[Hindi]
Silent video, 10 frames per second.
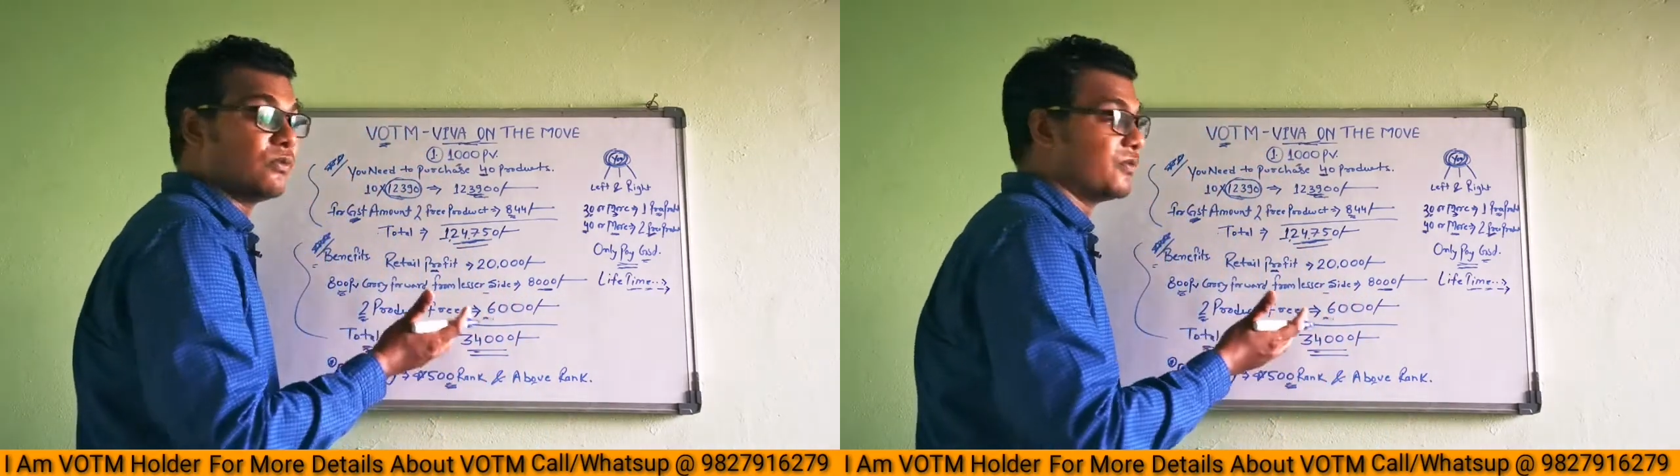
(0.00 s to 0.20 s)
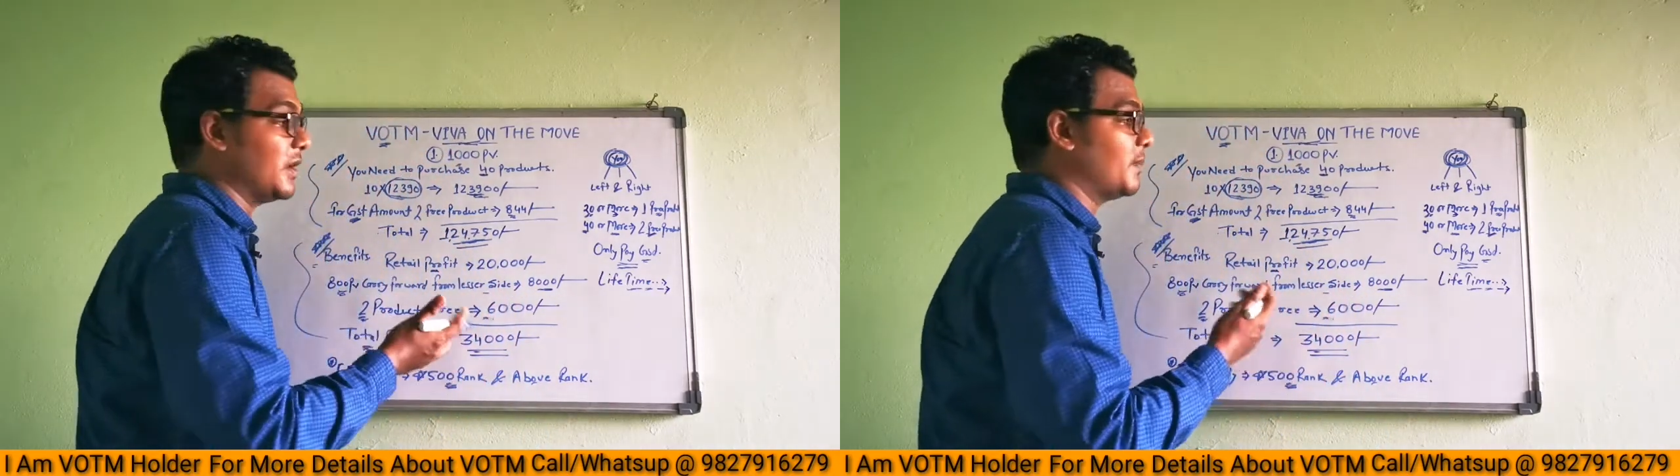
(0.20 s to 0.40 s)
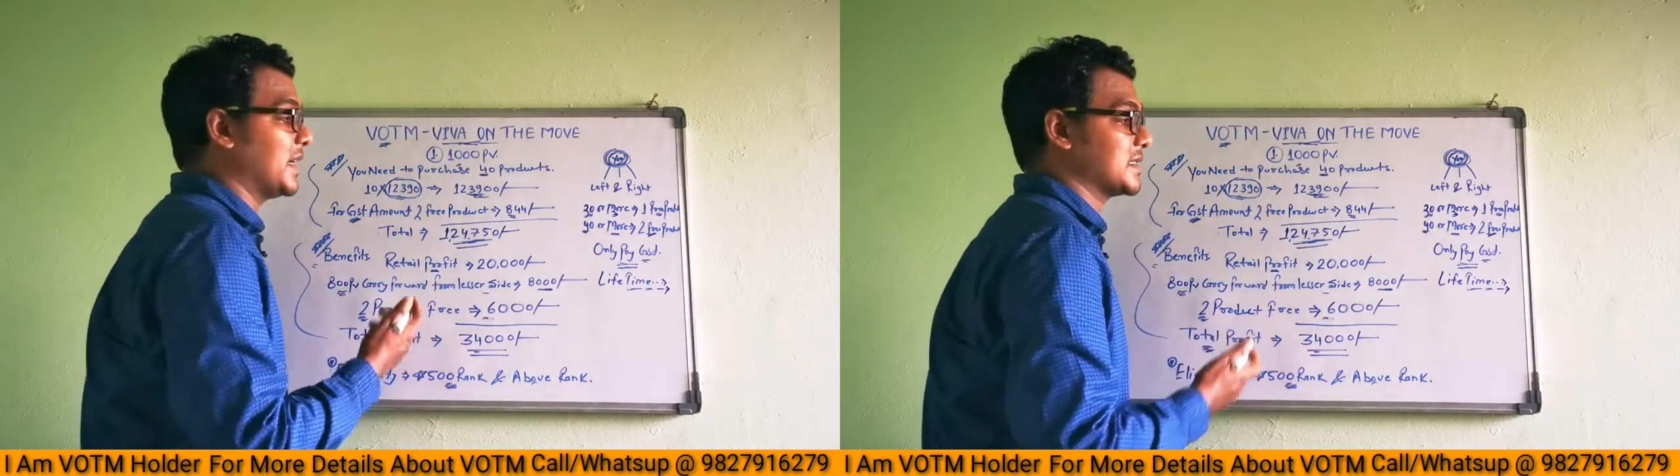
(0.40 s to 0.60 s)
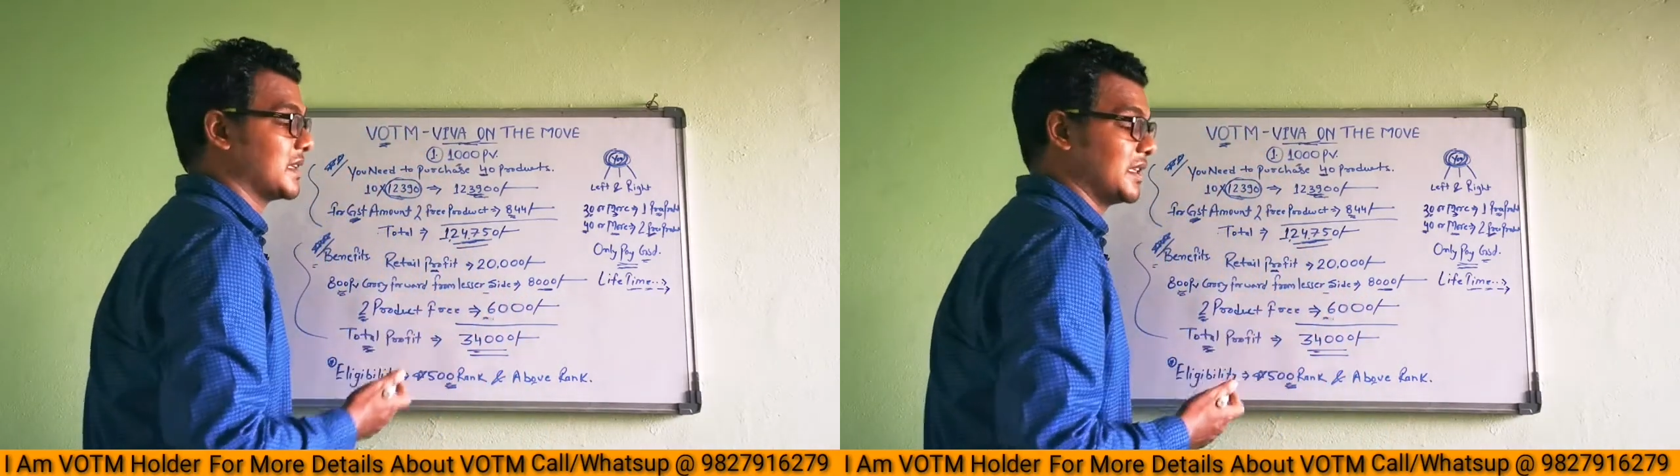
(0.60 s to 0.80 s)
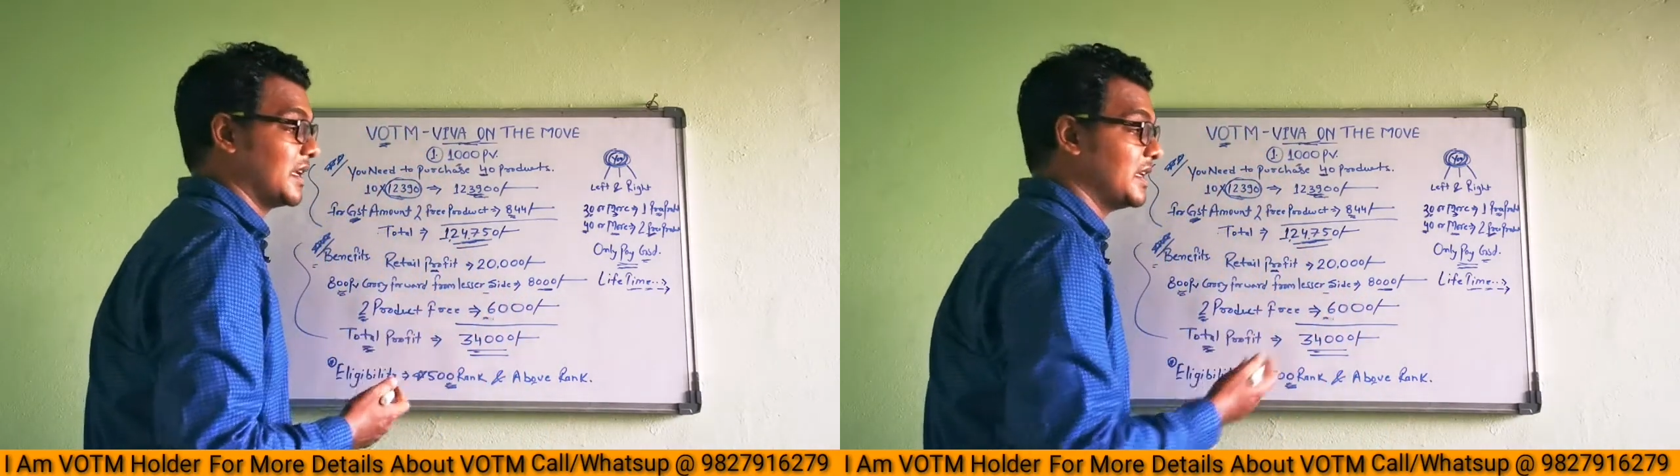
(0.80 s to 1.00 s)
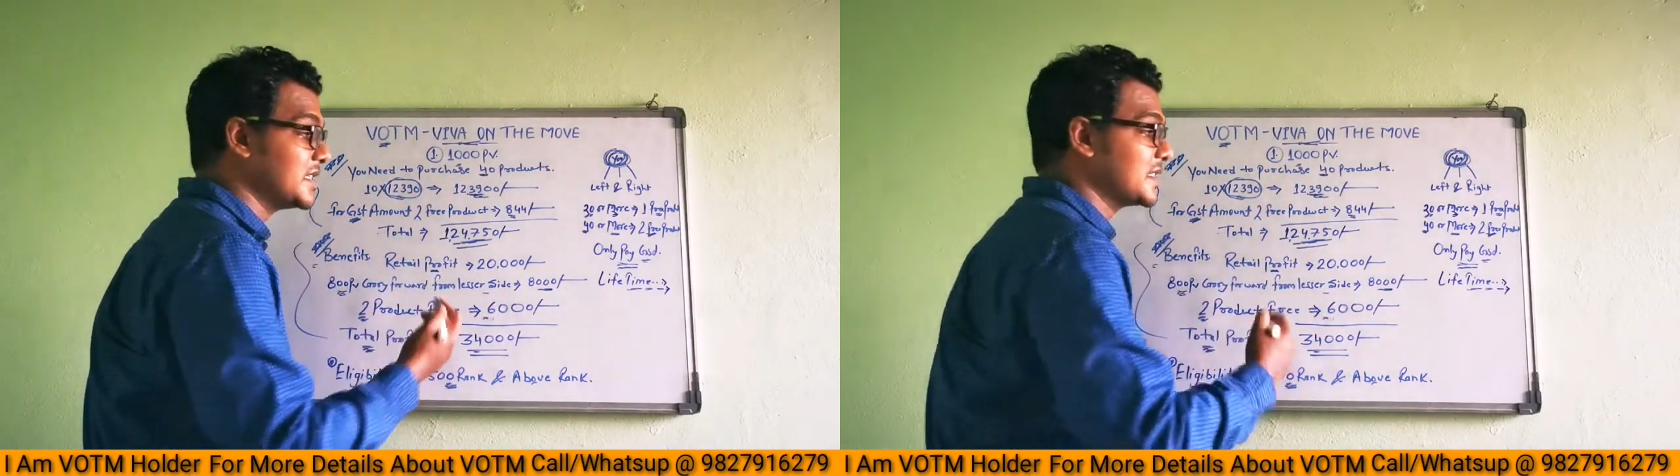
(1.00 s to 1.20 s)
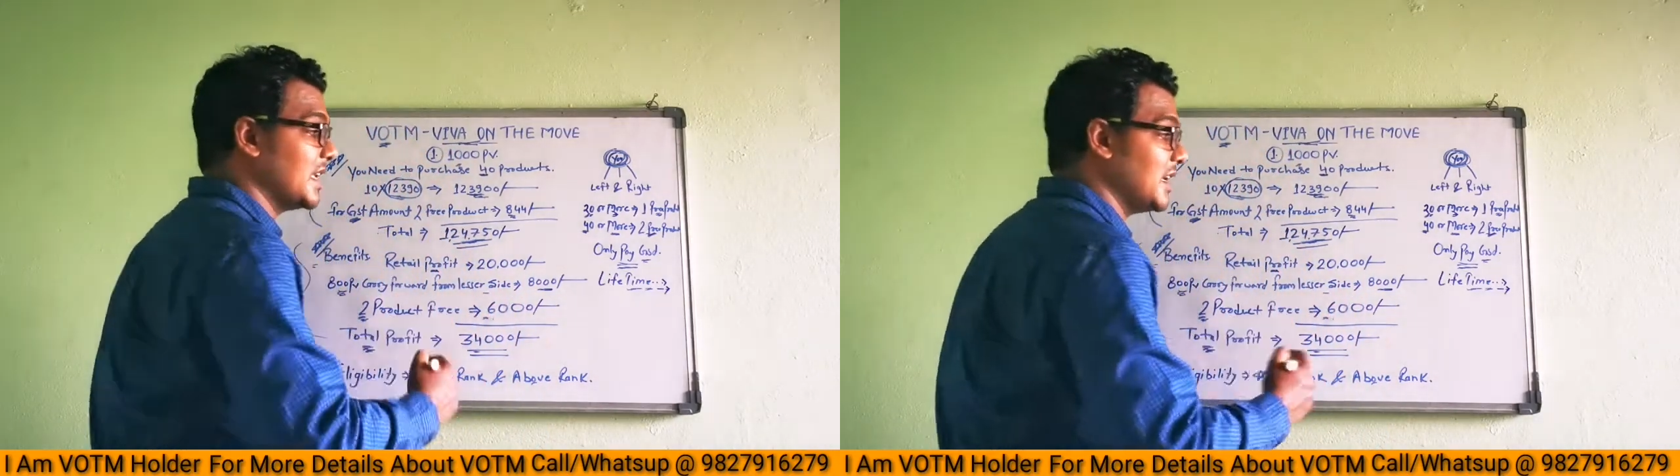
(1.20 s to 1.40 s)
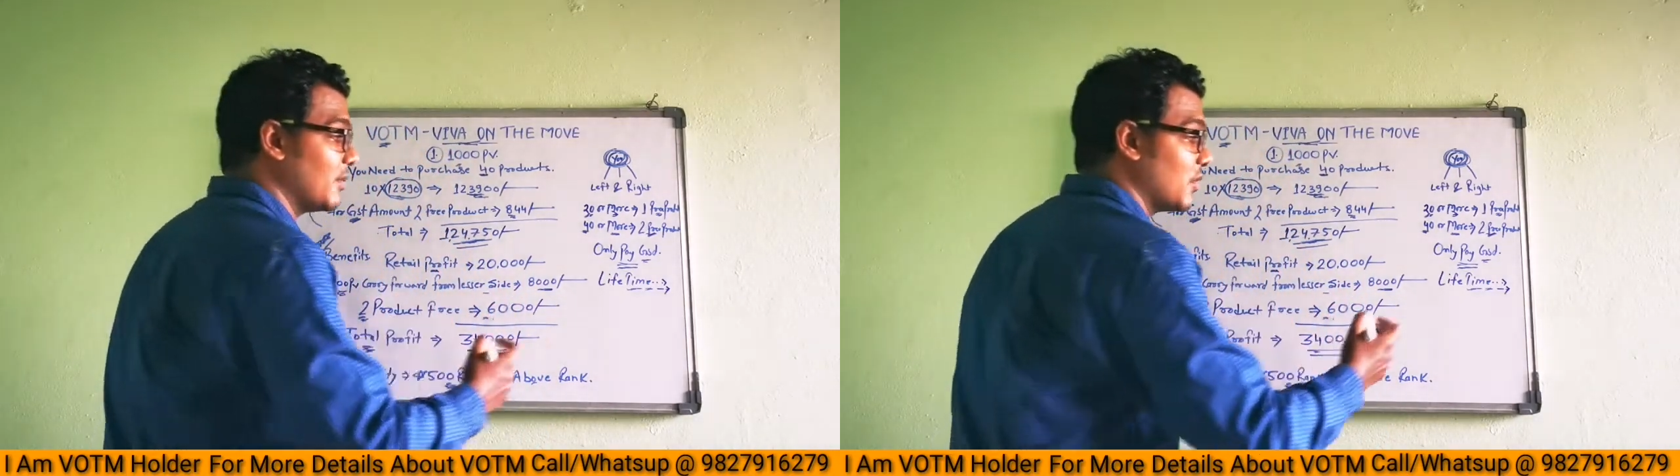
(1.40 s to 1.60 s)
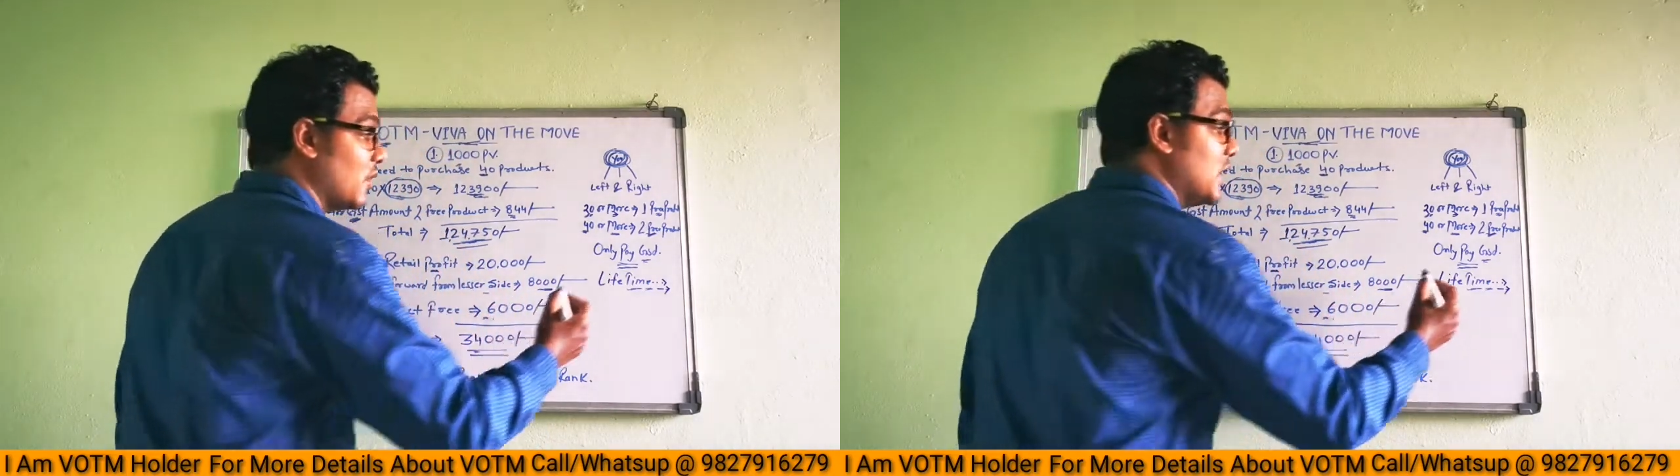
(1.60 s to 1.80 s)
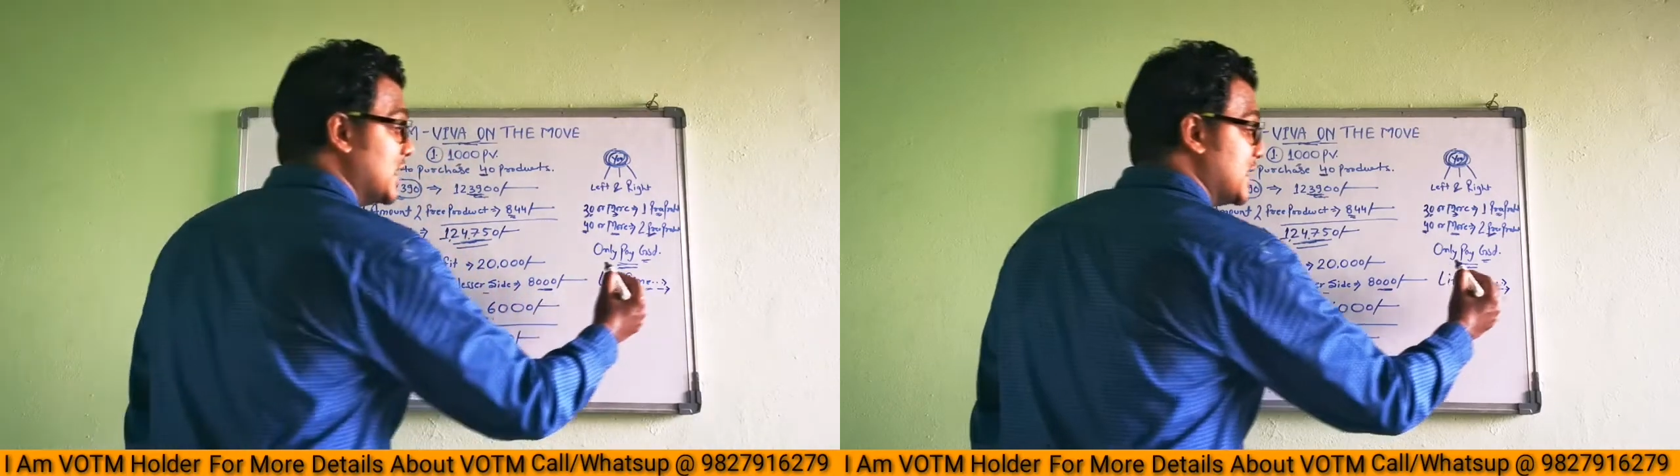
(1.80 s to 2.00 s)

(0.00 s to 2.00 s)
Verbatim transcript: फ्री पा सकते हैं इसके लिए हमको